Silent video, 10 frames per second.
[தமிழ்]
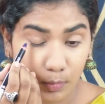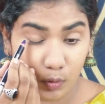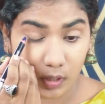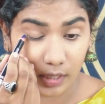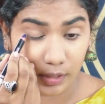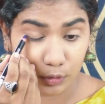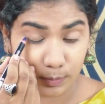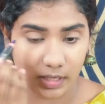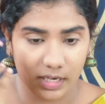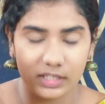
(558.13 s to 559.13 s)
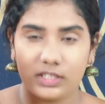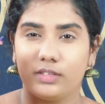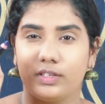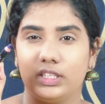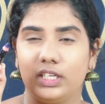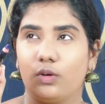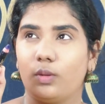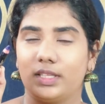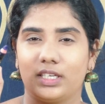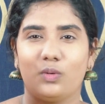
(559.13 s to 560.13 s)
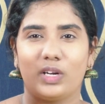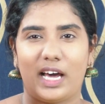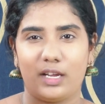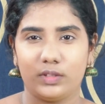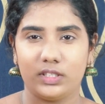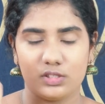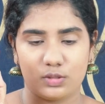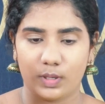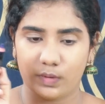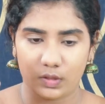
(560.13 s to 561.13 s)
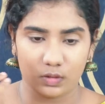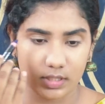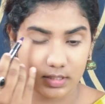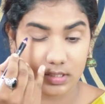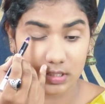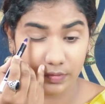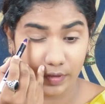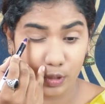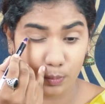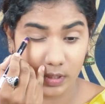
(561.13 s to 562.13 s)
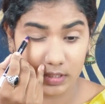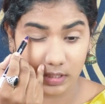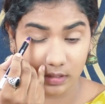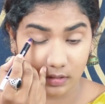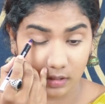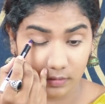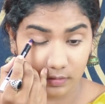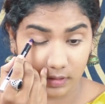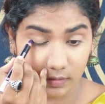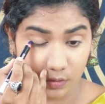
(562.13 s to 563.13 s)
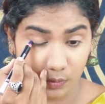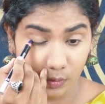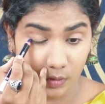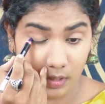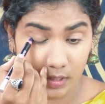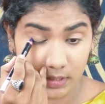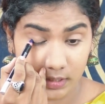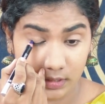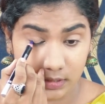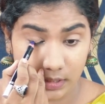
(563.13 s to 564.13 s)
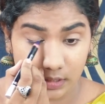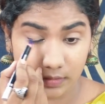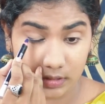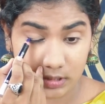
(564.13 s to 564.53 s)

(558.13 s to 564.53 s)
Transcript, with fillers: ப்ளூ கலர் யூஸ் பண்ணுறேன் இது வந்து எவ்வளோ பார்த்தீங்கன்னா ஒரு அறுபத்தஞ்சு ரூபாவோ எவ்வளோ தான் சிக்ஸ்டி ஃபைவ் ருபீஸ் அந்த அளவு தான் வரும் ஸோ இது